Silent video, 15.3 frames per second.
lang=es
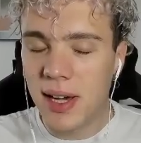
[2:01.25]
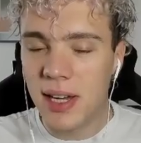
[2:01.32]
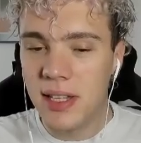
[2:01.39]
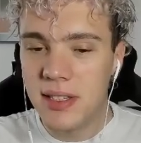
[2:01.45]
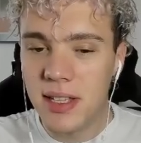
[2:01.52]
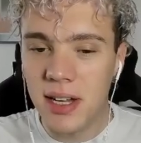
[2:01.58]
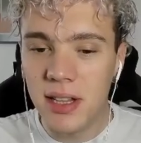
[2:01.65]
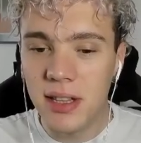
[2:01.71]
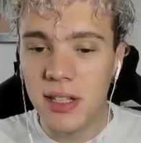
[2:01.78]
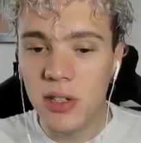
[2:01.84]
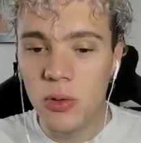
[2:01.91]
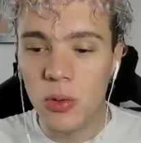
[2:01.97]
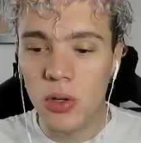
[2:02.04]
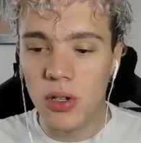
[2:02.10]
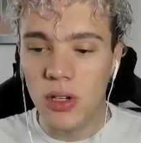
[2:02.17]
a acariciar el
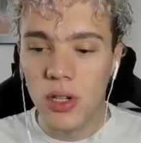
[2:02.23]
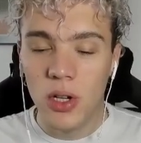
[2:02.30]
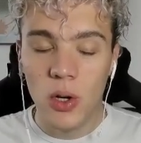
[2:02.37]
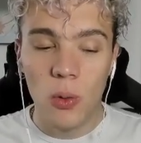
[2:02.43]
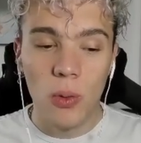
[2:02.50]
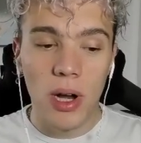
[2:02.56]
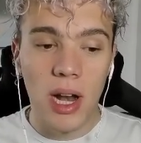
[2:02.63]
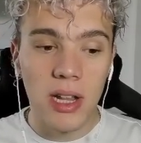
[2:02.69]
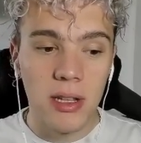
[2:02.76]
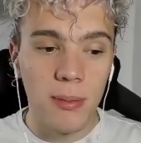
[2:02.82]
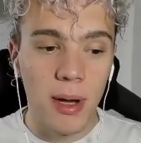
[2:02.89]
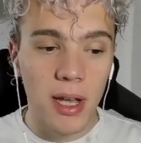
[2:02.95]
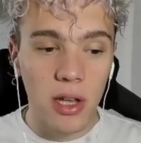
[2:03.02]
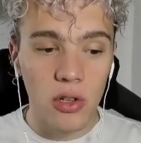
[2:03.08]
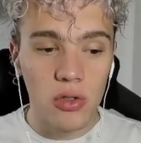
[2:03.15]
título. Una
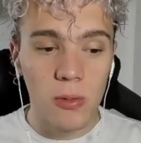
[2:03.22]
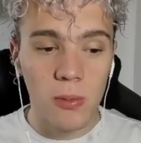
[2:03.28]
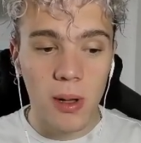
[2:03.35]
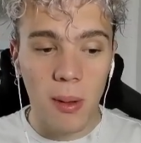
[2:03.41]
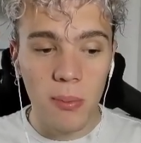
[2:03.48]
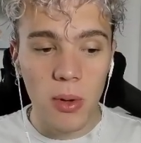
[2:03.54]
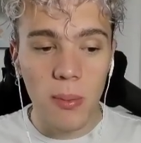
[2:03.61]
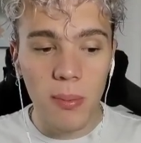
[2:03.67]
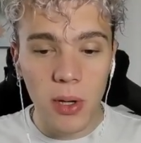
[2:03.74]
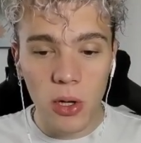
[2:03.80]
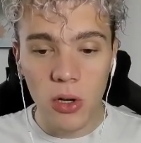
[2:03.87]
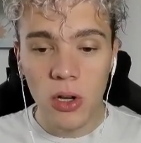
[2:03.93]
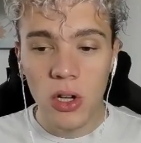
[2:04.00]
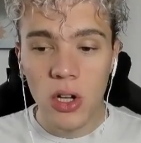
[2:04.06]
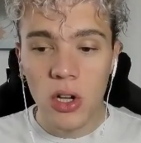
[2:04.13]
lástima que quedó subcampeón,
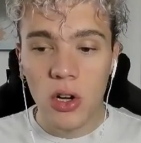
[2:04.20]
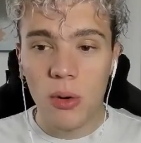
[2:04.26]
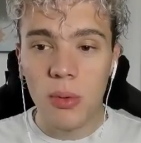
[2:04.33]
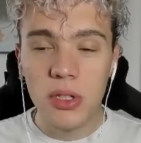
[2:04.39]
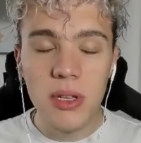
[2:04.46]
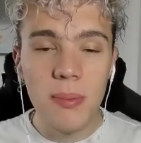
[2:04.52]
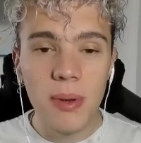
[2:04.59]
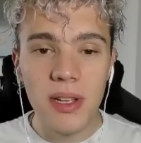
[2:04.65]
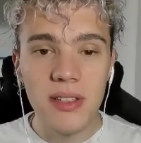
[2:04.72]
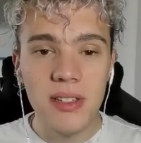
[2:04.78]
pero como siempre